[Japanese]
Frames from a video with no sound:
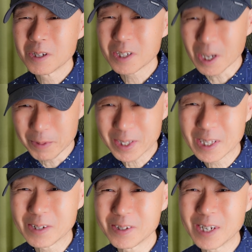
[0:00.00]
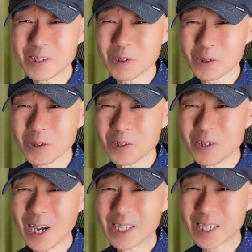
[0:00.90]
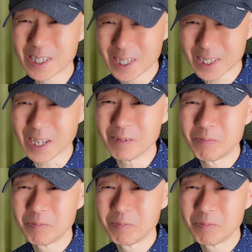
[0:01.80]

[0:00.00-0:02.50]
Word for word: 喋ってくれるよという話でした。